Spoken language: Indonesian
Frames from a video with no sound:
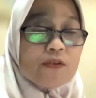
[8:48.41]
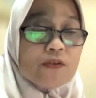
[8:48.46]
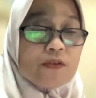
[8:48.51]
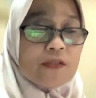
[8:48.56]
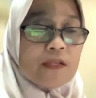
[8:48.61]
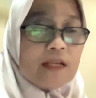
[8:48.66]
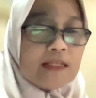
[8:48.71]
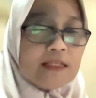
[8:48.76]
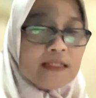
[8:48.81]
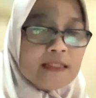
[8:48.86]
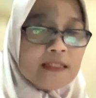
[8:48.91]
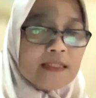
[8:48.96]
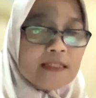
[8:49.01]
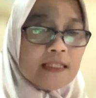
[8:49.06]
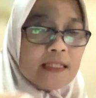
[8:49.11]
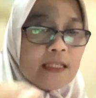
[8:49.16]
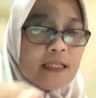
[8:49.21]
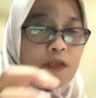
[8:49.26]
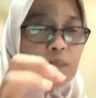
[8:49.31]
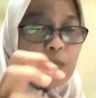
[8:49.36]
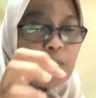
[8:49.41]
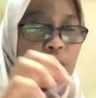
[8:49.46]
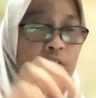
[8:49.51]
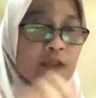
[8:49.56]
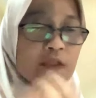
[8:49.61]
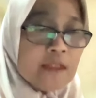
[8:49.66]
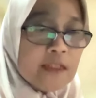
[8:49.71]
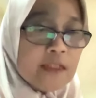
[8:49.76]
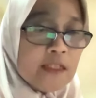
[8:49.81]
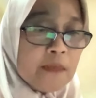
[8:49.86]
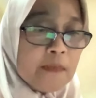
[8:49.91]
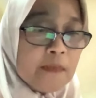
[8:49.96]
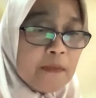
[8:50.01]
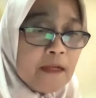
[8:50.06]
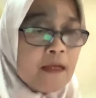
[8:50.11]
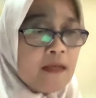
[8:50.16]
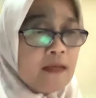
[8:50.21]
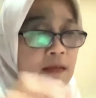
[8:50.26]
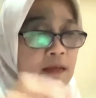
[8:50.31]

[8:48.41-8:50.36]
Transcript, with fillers: tuh nasinya satu porsi dia bilang,